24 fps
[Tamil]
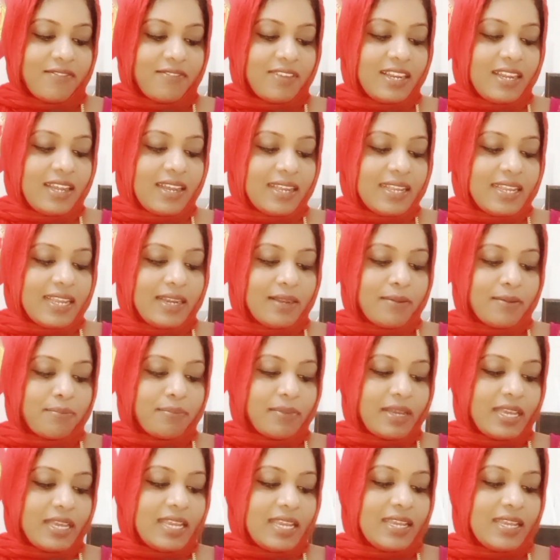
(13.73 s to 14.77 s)
விழா
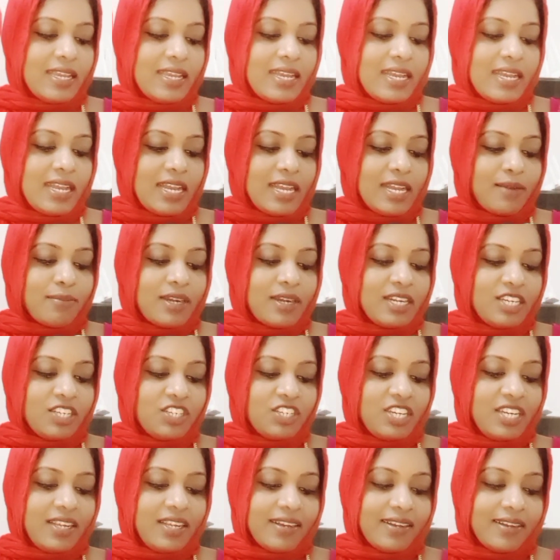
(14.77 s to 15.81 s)
எலும்பை
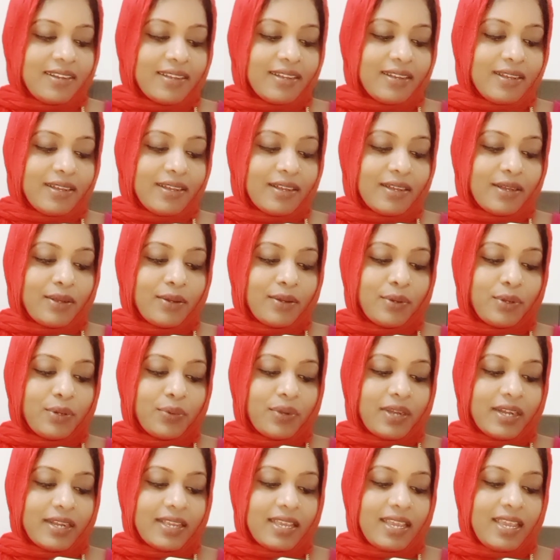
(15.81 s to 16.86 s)
மனுஷியாக
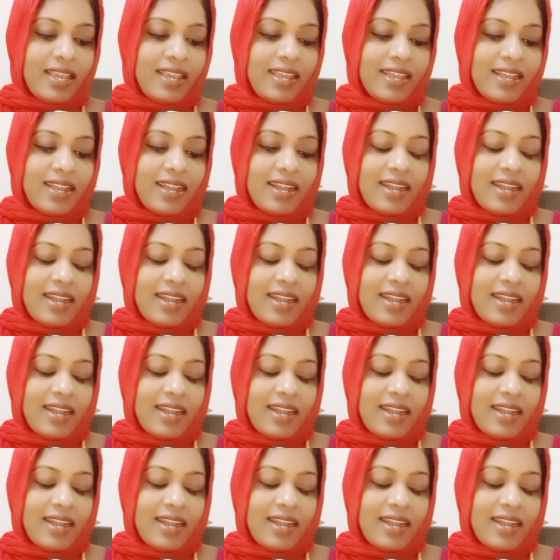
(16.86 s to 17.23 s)
உருவாக்கி